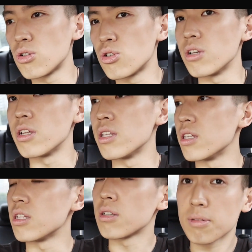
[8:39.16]
训练
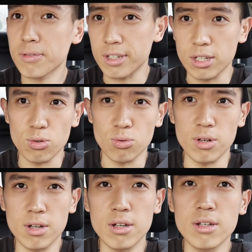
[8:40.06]
结束
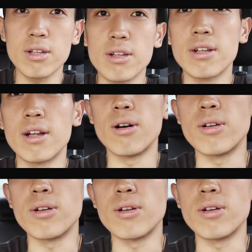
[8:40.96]
了，然后